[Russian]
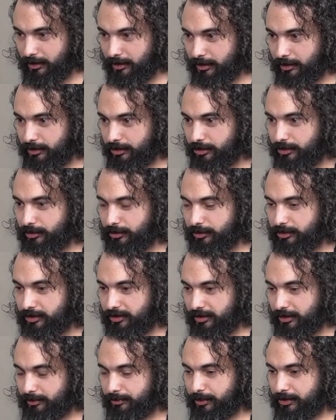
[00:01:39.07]
А, что из
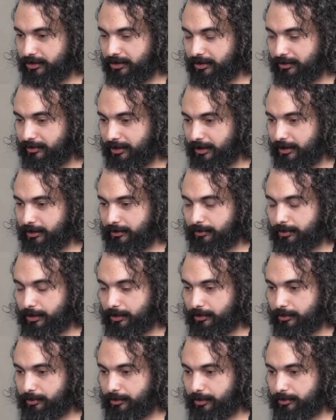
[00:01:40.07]
себя представляет
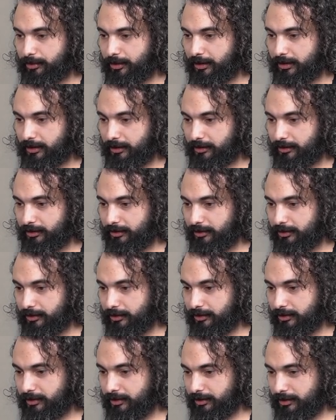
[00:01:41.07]
подобный проект?
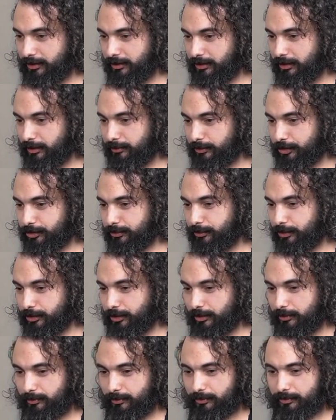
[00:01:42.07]
А, когда мы
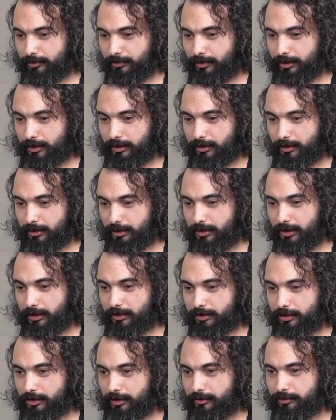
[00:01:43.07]
смотрим на
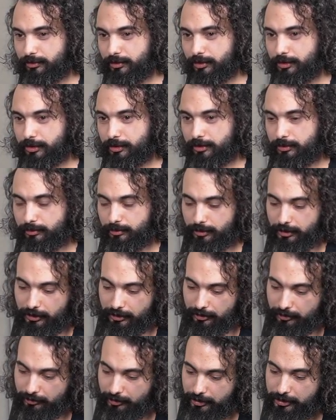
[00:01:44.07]
экран телефона,
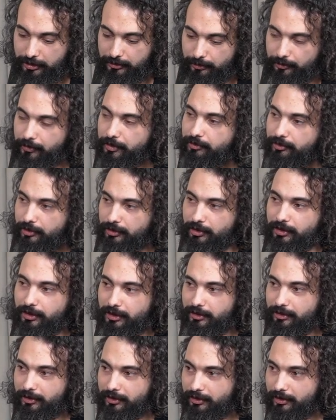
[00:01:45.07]
мы видим
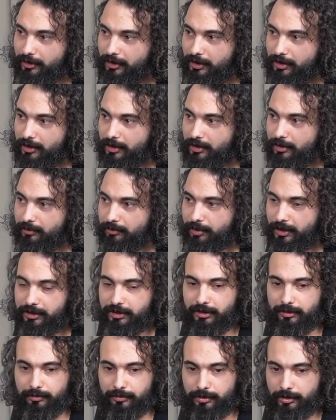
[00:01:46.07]
фронтенд. Под
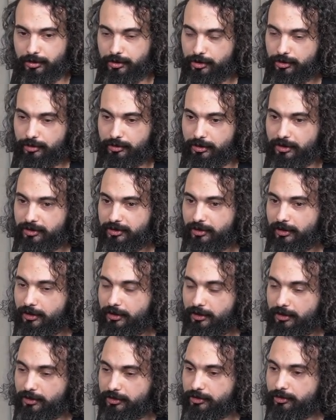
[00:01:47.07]
ним еще
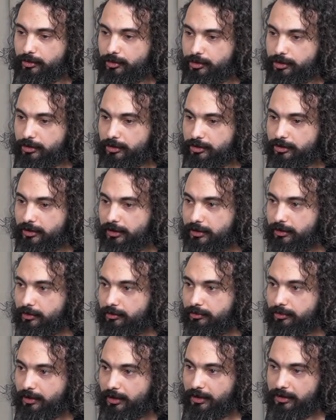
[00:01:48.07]
несколько сложных слоев.
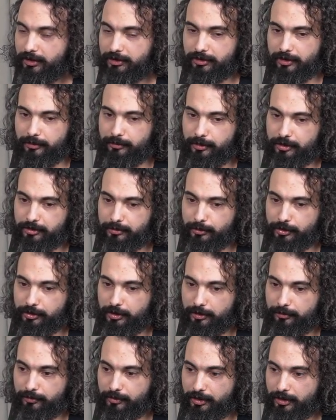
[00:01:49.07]
А если мы
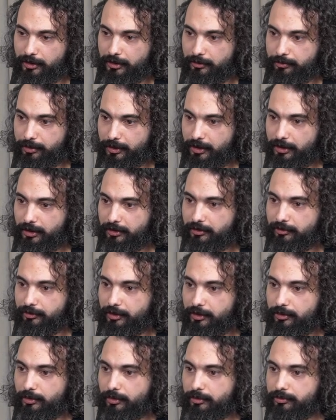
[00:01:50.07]
смотрим на проект, в
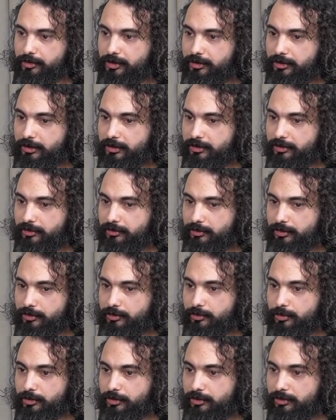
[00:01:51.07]
котором задействован
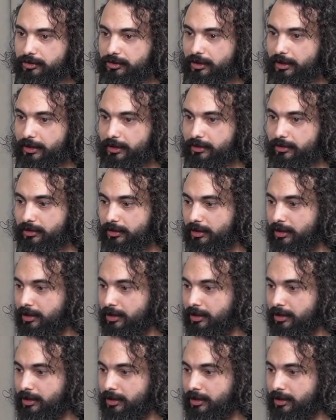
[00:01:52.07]
искусственный интеллект,